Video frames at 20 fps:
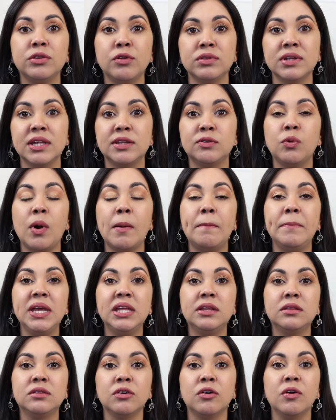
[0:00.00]
donde tú has
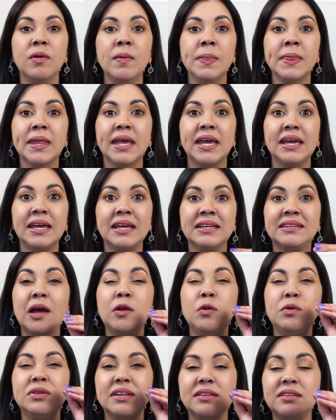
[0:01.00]
visto eh, esa
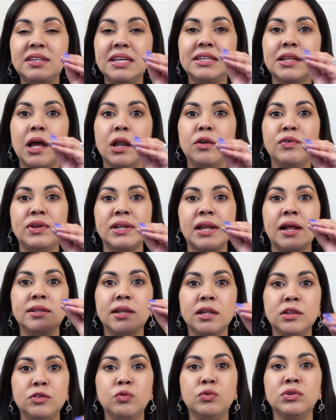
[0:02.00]
lucecita al final
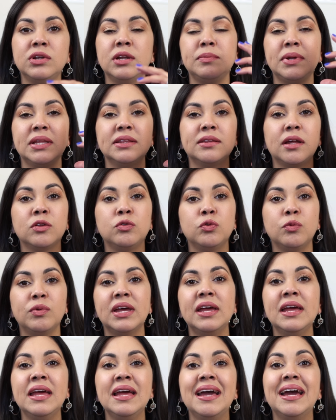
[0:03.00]
del túnel, mientras tú
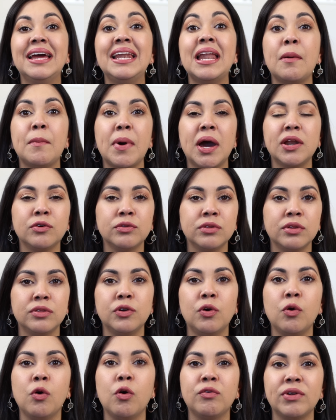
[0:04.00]
ves las manos de
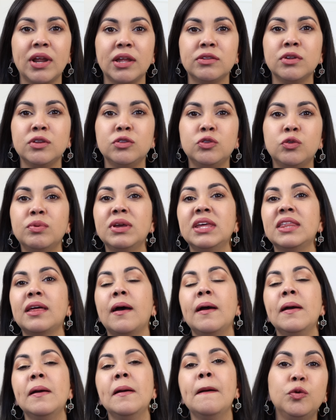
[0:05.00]
Dios obrando en tu vida,